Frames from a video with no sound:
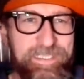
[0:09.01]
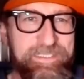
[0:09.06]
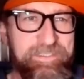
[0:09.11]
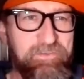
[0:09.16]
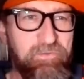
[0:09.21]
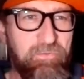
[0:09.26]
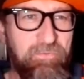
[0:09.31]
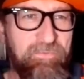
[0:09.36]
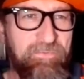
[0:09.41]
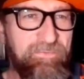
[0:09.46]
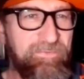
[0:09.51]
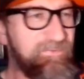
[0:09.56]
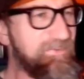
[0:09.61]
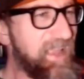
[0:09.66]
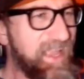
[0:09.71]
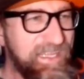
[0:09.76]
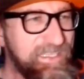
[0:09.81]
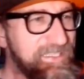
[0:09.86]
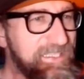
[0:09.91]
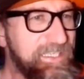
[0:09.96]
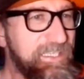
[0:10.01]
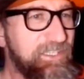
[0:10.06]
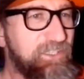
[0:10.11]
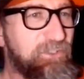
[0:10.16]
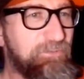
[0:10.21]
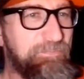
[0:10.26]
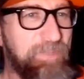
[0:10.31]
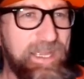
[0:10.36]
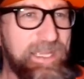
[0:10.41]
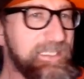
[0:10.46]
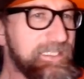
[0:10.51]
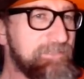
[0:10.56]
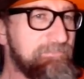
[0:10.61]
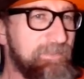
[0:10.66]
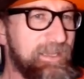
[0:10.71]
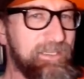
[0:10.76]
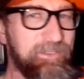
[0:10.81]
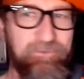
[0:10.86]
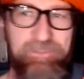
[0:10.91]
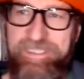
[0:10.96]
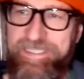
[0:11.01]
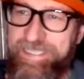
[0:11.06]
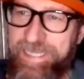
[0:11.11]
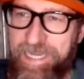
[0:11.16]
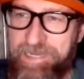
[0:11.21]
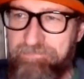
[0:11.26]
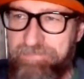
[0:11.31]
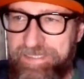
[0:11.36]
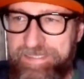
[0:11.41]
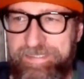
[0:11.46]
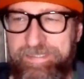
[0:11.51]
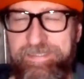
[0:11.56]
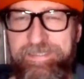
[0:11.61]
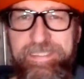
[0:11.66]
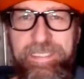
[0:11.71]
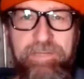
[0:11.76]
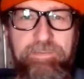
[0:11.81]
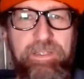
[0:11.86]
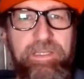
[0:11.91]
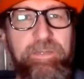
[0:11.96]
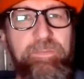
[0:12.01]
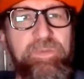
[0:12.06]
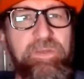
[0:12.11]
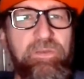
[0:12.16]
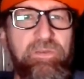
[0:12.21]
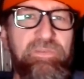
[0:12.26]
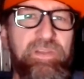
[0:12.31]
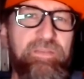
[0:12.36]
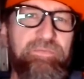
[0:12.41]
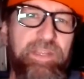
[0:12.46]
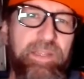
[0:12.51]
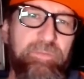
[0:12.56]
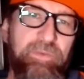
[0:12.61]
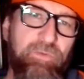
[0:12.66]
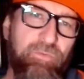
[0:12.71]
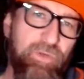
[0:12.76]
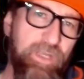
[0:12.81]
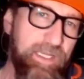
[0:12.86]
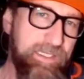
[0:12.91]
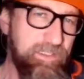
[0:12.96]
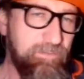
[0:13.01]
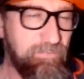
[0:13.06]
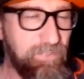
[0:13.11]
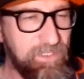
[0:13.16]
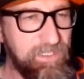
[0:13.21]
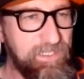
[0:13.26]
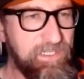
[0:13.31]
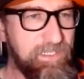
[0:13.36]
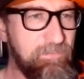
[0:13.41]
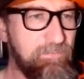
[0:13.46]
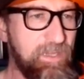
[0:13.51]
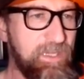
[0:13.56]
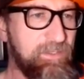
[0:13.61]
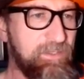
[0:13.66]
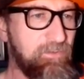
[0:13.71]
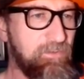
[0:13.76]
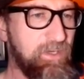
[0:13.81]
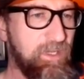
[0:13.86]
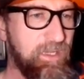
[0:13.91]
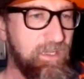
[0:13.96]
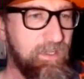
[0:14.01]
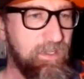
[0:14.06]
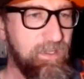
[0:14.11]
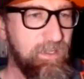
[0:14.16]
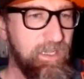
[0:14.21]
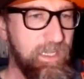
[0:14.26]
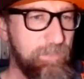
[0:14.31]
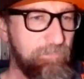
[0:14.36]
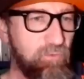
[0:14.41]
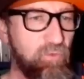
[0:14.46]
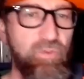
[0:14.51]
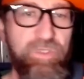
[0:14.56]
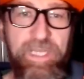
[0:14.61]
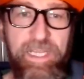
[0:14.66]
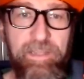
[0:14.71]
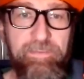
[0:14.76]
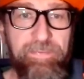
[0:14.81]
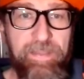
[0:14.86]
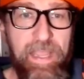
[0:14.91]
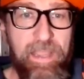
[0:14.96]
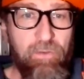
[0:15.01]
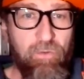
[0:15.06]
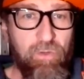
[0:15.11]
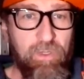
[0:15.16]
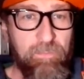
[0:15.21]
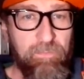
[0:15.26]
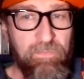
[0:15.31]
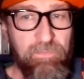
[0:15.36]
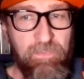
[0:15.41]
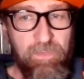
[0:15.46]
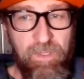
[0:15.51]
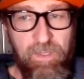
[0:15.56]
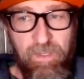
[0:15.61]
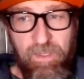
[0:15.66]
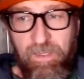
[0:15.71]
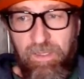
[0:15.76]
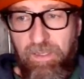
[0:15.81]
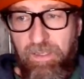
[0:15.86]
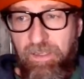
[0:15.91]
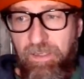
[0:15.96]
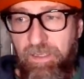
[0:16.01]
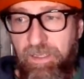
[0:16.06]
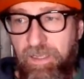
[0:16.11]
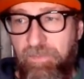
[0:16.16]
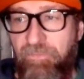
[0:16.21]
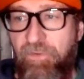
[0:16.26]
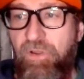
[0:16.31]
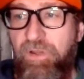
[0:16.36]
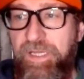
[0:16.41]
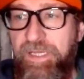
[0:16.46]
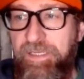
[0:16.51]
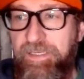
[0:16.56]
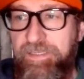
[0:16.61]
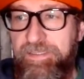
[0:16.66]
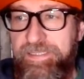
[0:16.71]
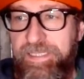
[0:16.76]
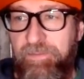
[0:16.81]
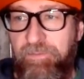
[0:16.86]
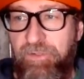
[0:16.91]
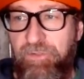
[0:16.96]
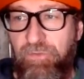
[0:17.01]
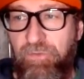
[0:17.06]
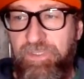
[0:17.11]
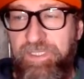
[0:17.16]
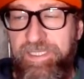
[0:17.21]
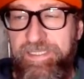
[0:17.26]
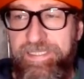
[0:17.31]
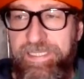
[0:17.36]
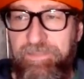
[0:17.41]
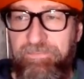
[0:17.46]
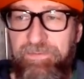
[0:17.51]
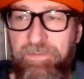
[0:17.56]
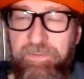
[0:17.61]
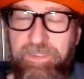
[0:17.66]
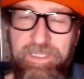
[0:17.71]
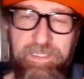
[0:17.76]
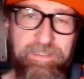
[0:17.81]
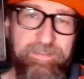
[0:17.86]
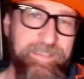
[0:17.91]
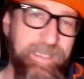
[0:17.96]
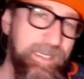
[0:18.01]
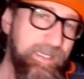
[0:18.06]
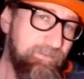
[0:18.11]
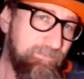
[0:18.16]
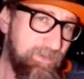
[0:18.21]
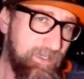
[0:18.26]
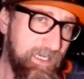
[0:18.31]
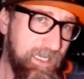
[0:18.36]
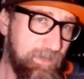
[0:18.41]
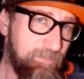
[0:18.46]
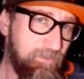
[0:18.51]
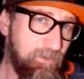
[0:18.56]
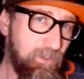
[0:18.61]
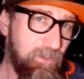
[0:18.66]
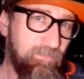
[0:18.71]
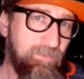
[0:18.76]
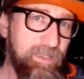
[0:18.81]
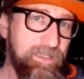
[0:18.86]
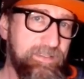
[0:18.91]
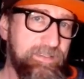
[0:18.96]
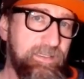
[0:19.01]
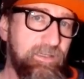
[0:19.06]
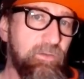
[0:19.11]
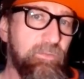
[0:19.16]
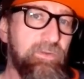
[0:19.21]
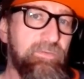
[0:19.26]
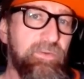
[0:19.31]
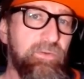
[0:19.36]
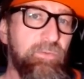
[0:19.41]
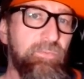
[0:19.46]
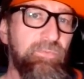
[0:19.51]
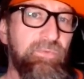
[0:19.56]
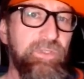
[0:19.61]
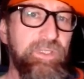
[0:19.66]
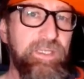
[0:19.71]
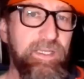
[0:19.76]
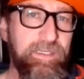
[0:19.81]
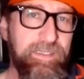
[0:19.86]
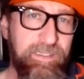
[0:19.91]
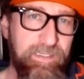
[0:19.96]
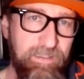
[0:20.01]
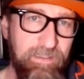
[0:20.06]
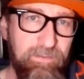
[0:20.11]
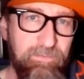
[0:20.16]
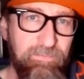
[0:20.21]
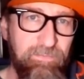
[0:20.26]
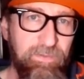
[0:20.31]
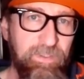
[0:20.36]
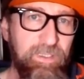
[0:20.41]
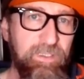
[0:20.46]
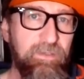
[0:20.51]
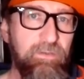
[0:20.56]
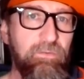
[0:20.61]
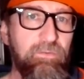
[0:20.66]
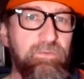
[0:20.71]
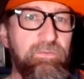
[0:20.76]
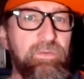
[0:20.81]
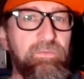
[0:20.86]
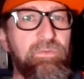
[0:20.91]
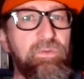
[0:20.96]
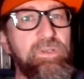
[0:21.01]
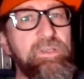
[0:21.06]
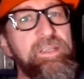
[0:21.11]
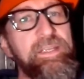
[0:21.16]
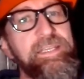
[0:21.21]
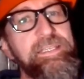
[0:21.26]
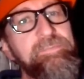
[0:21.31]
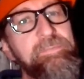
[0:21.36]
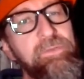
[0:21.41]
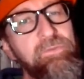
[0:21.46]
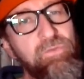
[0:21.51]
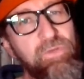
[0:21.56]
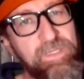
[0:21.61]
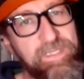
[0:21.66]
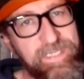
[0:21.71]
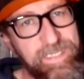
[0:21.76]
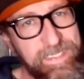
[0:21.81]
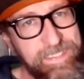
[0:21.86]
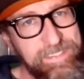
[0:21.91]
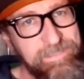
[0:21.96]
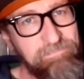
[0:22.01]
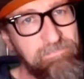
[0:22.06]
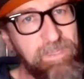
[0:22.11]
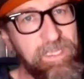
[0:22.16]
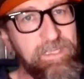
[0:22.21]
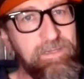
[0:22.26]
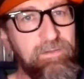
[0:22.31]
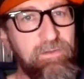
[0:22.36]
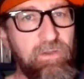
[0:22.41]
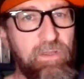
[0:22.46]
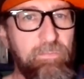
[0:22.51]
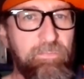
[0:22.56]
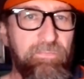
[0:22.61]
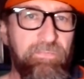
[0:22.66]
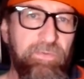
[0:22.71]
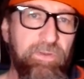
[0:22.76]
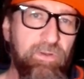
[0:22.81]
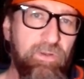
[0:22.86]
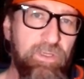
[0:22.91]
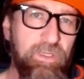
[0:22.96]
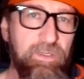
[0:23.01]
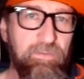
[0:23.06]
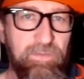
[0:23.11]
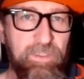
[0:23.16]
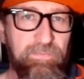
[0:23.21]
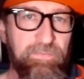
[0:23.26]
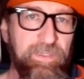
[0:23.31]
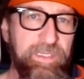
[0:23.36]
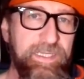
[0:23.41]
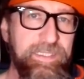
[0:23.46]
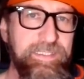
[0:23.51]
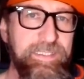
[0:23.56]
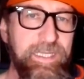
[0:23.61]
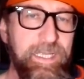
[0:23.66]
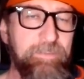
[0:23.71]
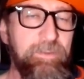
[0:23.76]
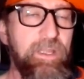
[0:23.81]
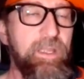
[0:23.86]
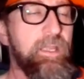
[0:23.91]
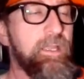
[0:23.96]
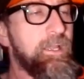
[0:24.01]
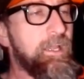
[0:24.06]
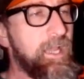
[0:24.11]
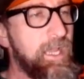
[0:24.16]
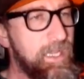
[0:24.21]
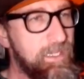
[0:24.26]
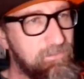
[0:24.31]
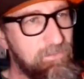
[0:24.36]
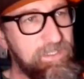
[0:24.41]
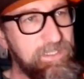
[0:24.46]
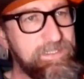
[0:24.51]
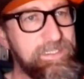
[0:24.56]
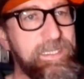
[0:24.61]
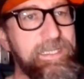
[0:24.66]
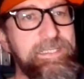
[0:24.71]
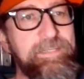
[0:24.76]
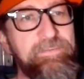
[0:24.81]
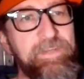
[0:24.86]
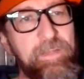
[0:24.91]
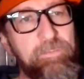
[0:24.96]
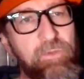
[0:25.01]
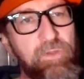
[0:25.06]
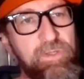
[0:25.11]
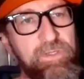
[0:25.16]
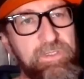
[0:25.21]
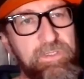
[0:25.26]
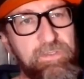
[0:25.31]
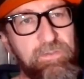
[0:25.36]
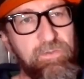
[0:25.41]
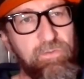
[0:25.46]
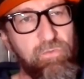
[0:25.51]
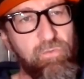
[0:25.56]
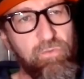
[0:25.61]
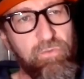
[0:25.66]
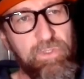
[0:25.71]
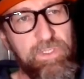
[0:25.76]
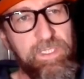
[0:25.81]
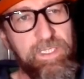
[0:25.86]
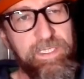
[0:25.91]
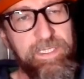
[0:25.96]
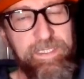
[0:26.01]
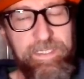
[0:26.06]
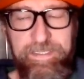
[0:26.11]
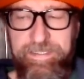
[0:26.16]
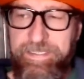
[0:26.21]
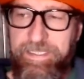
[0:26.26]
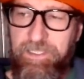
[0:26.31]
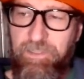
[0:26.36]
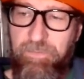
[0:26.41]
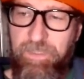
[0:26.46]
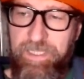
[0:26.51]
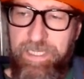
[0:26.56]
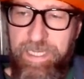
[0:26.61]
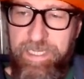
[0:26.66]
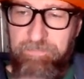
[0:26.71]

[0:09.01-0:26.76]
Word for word: das so einen wahnsinnigen Spaß macht und es kein besseres Thema gibt, aber weil wir haben ja nun gerade den Bericht gemacht und haben gute Erfahrungen im, äh, am Wochenende gesammelt. Und jetzt hat Wiebke die Seitenwände abgenommen, weil sie die nochmal vernünftig lackieren will. Und wir wollten ihr erstmal nur einen Test machen, ob wir noch irgendwas vergessen haben. Also das heißt, wir haben heute eine gute Gelegenheit, da nochmal einen